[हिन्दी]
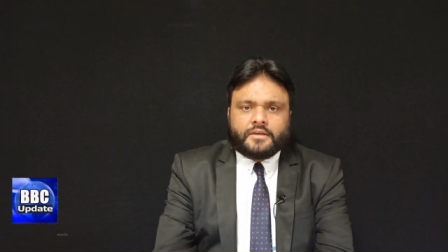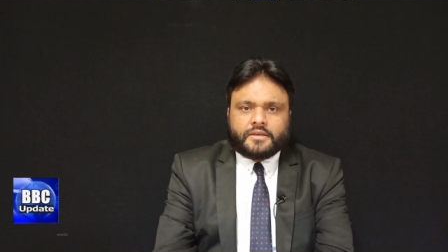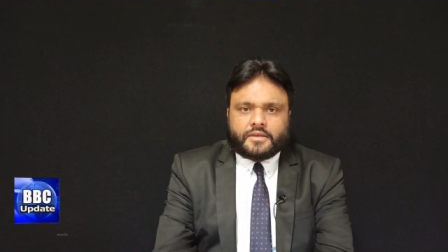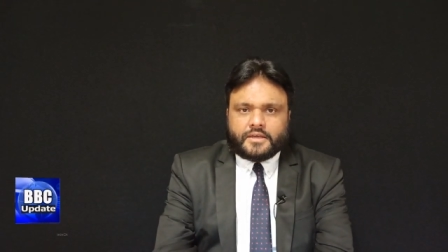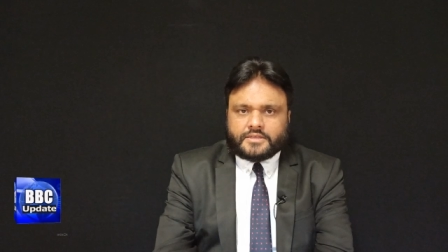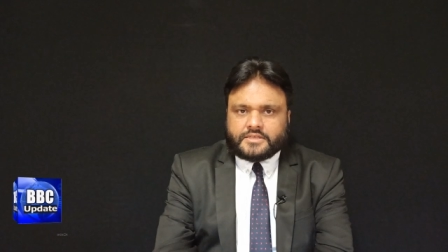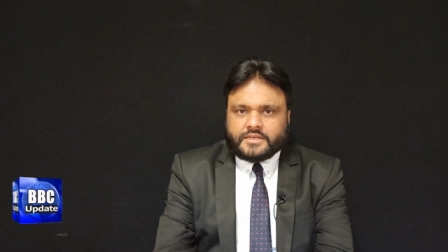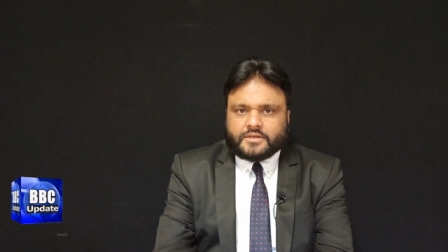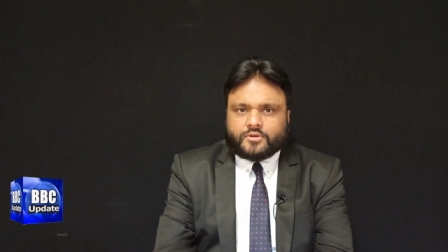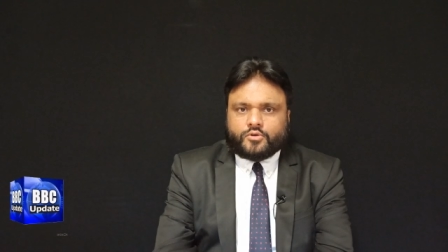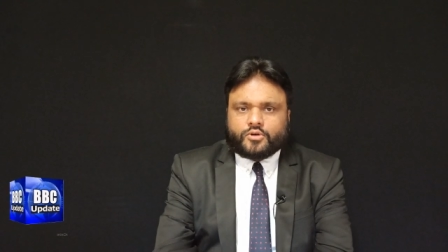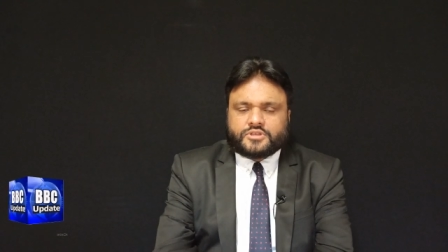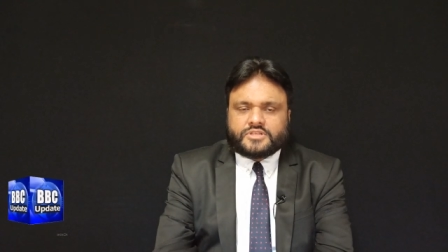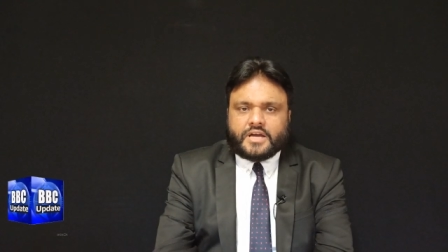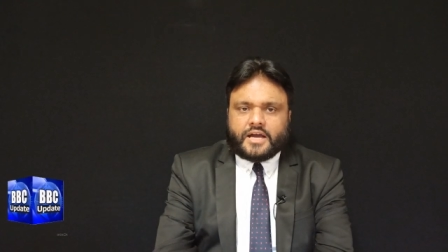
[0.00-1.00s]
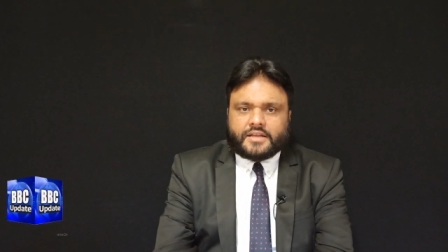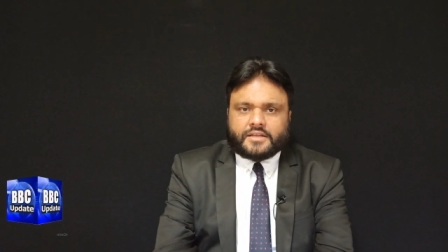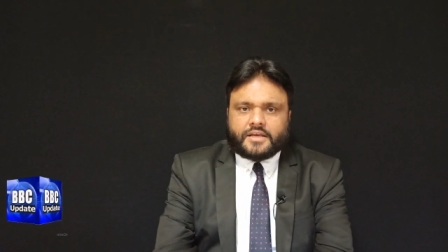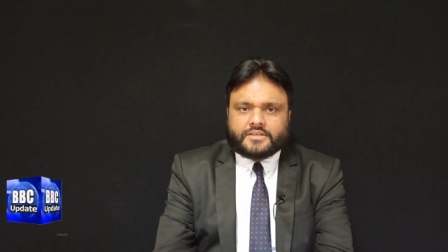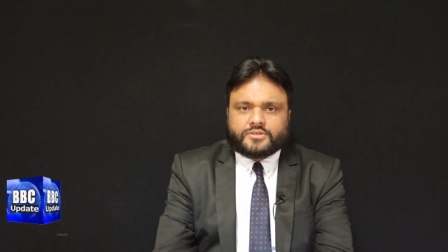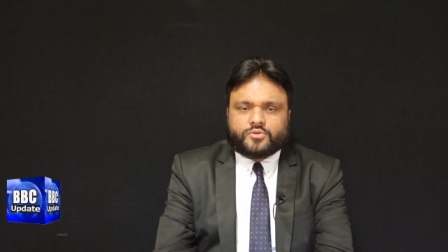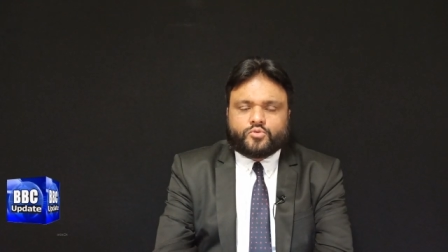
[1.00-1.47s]
कि जिनको
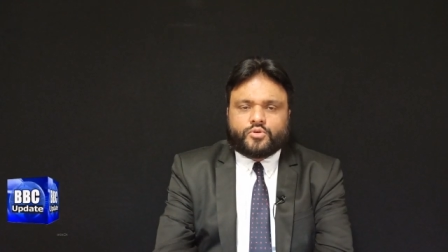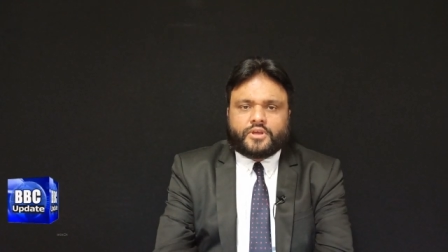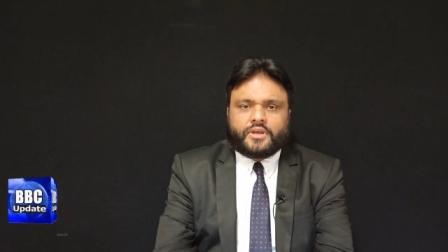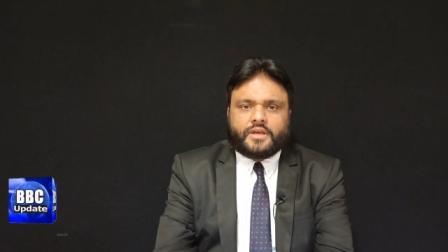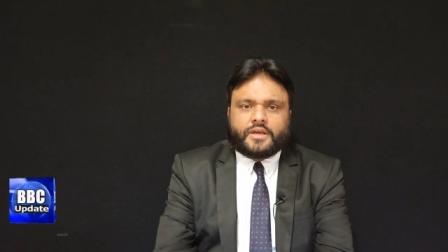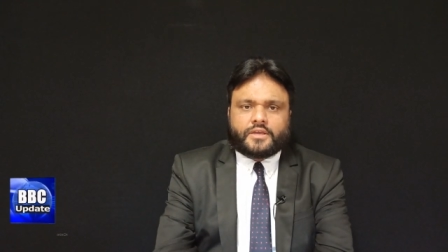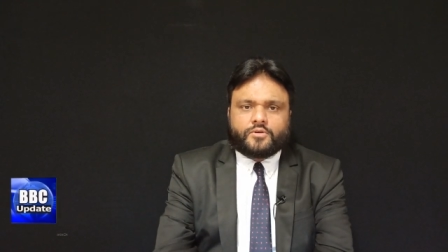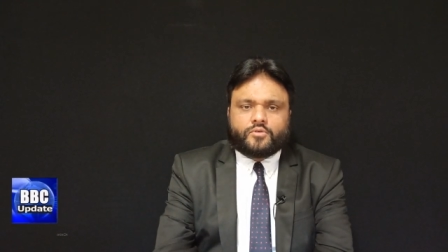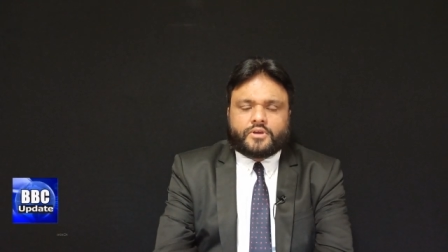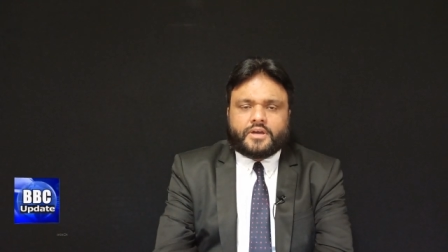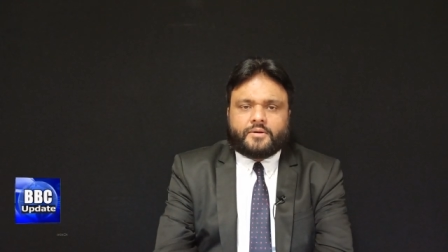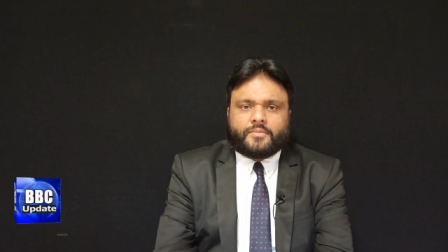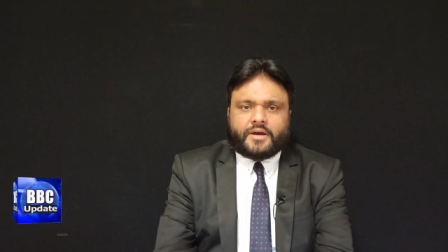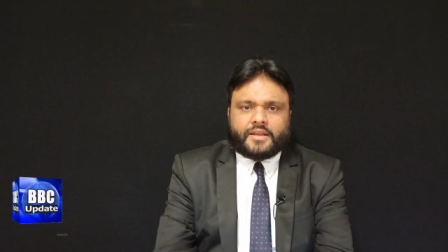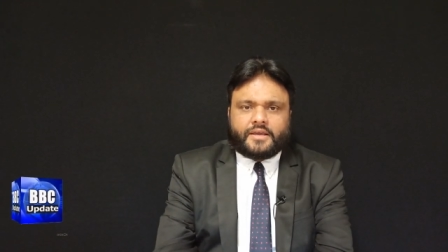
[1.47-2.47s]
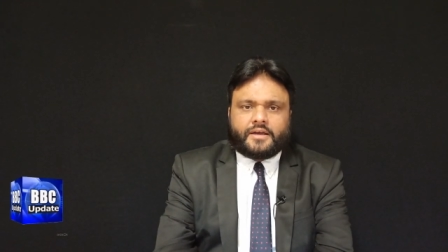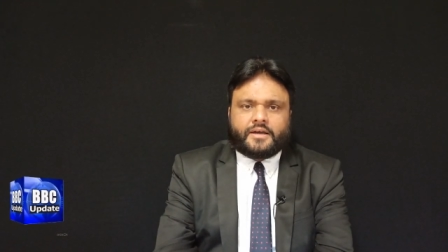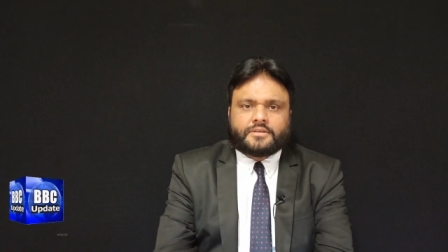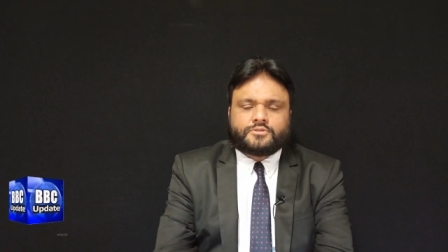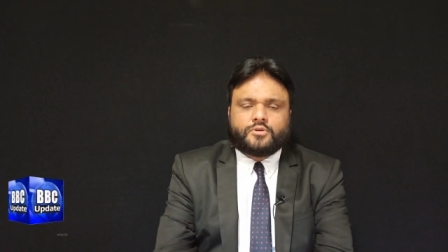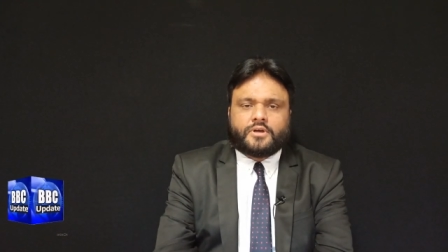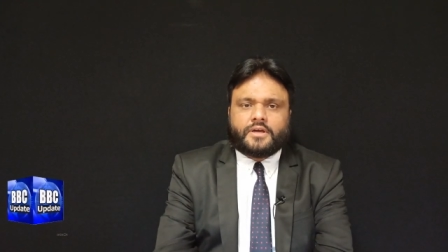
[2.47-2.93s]
जानना ज़रूरी है क्योंकि हमारे
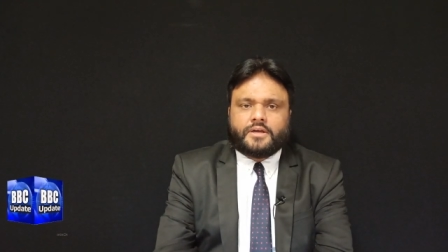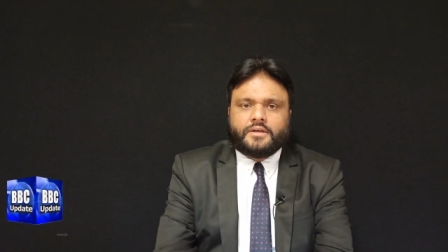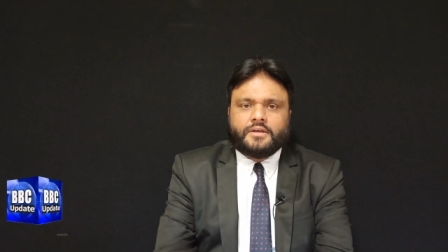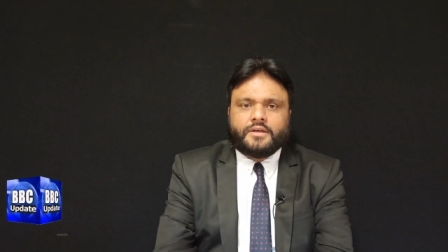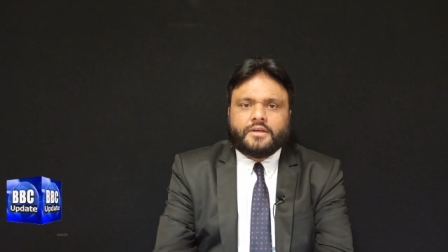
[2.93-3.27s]
यहाँ जो है